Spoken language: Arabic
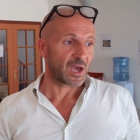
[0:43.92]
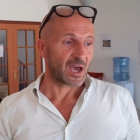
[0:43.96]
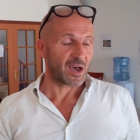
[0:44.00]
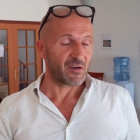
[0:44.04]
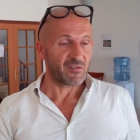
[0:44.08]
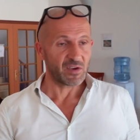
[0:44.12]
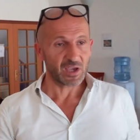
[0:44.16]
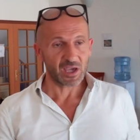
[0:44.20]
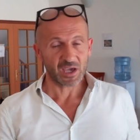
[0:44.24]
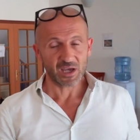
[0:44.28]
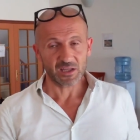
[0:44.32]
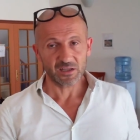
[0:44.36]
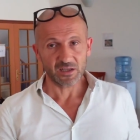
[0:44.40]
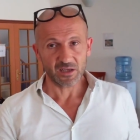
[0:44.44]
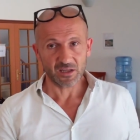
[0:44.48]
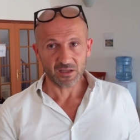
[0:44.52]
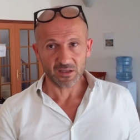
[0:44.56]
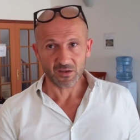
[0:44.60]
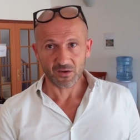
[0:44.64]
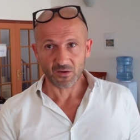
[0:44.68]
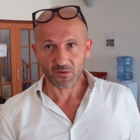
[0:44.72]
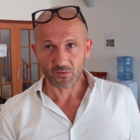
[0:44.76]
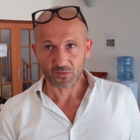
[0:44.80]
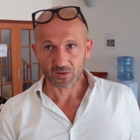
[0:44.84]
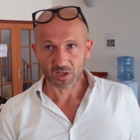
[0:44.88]

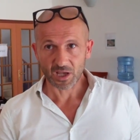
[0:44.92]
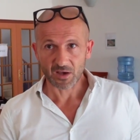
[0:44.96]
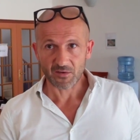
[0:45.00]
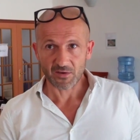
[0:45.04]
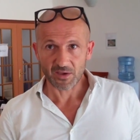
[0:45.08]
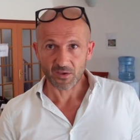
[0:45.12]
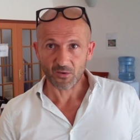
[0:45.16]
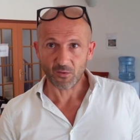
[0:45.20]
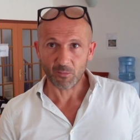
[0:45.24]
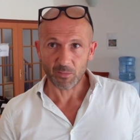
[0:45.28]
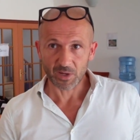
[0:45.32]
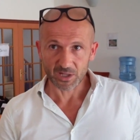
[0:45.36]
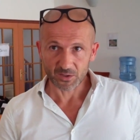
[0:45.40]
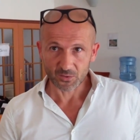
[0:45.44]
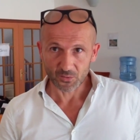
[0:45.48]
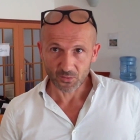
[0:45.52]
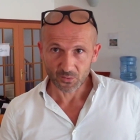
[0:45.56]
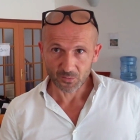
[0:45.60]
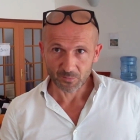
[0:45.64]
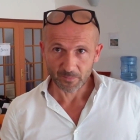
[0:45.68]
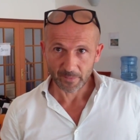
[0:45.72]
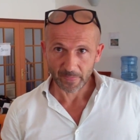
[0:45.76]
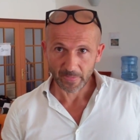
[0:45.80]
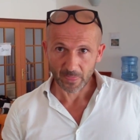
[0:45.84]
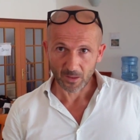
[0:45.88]
ونسير قاربين أو
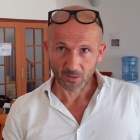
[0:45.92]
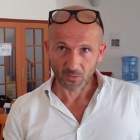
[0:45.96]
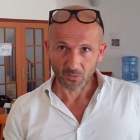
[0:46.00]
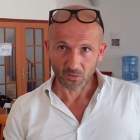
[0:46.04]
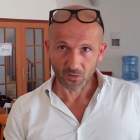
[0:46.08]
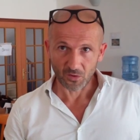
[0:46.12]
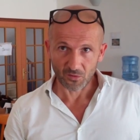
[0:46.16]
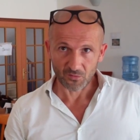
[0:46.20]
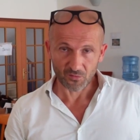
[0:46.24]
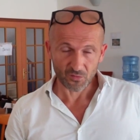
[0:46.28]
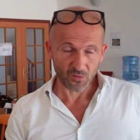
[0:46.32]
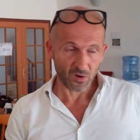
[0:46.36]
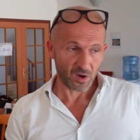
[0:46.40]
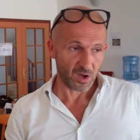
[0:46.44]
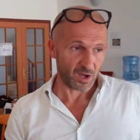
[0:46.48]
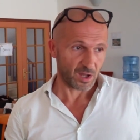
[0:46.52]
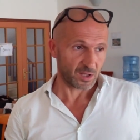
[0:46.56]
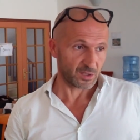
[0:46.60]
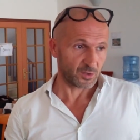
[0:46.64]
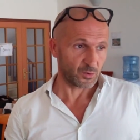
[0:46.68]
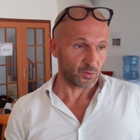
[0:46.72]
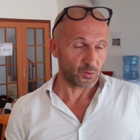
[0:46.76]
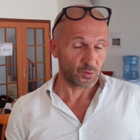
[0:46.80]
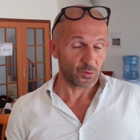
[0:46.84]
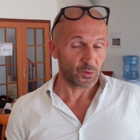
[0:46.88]
ثلاثة
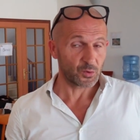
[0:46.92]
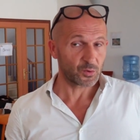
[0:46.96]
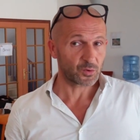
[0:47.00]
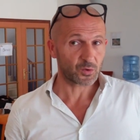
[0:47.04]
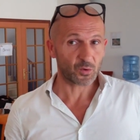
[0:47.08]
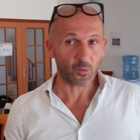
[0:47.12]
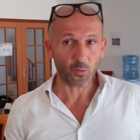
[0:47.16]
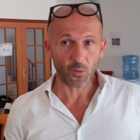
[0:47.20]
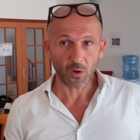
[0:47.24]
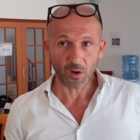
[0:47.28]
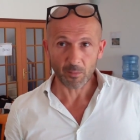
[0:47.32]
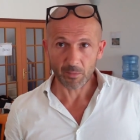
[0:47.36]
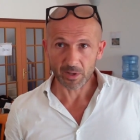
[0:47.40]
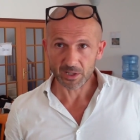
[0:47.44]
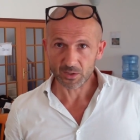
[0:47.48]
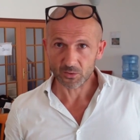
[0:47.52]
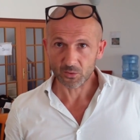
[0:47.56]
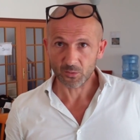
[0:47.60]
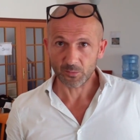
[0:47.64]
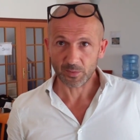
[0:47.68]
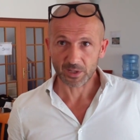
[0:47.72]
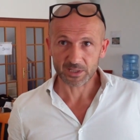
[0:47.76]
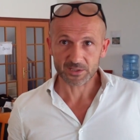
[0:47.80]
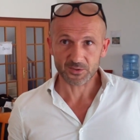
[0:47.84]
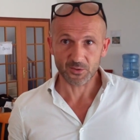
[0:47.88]
قوارب أسبوعيا
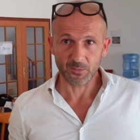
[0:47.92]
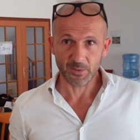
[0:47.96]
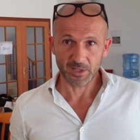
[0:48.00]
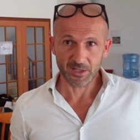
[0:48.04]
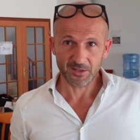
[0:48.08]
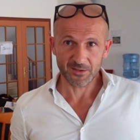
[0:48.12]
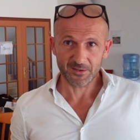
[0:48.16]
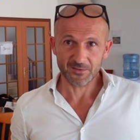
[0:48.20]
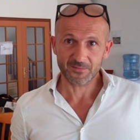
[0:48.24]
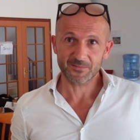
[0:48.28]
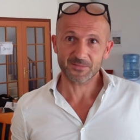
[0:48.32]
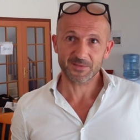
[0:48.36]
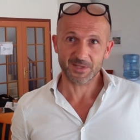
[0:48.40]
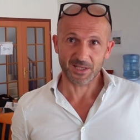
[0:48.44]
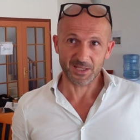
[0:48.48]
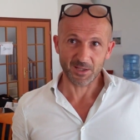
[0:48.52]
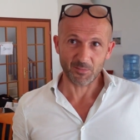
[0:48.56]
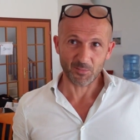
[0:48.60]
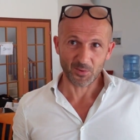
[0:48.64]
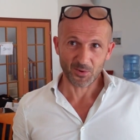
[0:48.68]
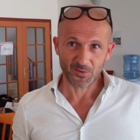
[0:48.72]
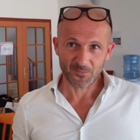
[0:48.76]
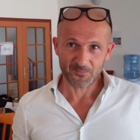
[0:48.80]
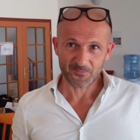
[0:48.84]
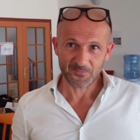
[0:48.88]

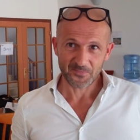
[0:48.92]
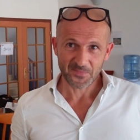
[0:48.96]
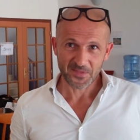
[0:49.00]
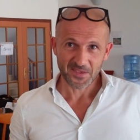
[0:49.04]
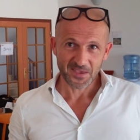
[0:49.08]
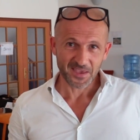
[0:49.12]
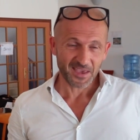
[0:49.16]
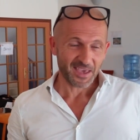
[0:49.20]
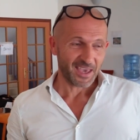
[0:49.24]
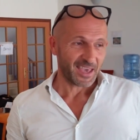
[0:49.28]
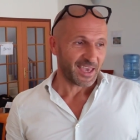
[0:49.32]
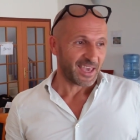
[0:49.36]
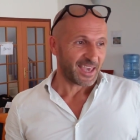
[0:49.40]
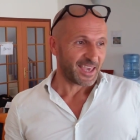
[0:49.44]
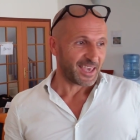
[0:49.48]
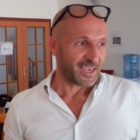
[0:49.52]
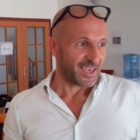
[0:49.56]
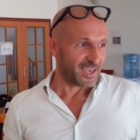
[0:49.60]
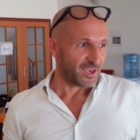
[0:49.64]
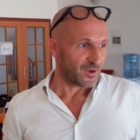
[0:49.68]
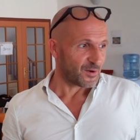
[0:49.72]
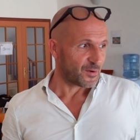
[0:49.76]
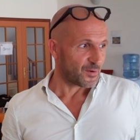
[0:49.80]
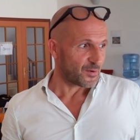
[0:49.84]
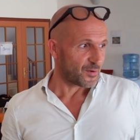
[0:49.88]
في حين نرسل
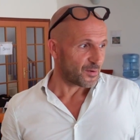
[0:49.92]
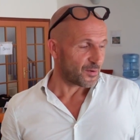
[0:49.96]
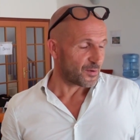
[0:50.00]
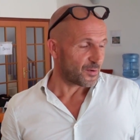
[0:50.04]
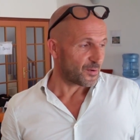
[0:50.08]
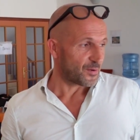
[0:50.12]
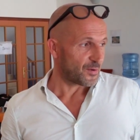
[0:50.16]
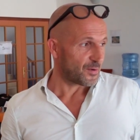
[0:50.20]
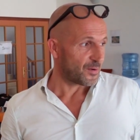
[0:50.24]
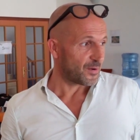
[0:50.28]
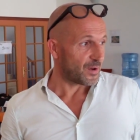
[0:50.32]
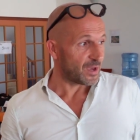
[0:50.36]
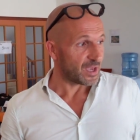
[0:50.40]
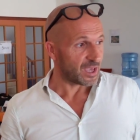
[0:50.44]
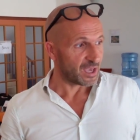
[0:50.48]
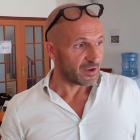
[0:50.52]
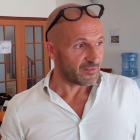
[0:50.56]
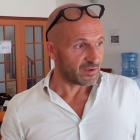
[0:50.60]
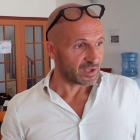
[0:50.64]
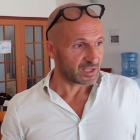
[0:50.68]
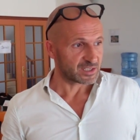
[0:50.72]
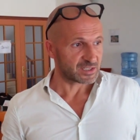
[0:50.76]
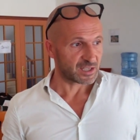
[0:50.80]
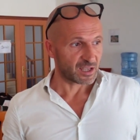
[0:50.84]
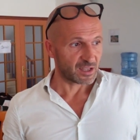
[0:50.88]
الإمدادات إلى
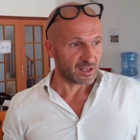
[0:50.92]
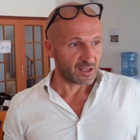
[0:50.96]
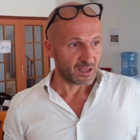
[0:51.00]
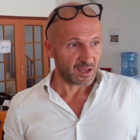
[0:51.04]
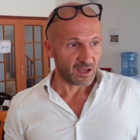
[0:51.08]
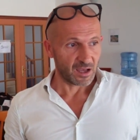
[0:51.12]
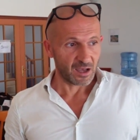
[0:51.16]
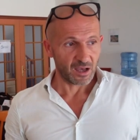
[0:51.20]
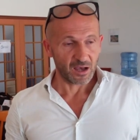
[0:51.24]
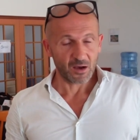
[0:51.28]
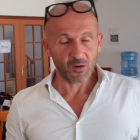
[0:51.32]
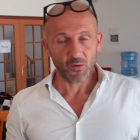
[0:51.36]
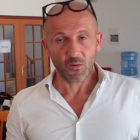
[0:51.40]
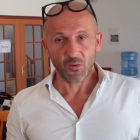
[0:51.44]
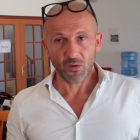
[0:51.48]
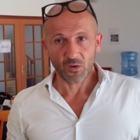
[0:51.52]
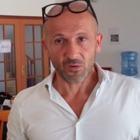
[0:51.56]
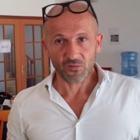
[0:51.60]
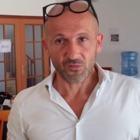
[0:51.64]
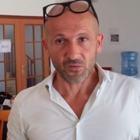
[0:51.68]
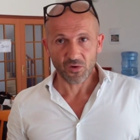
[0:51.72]
صنعاء جواً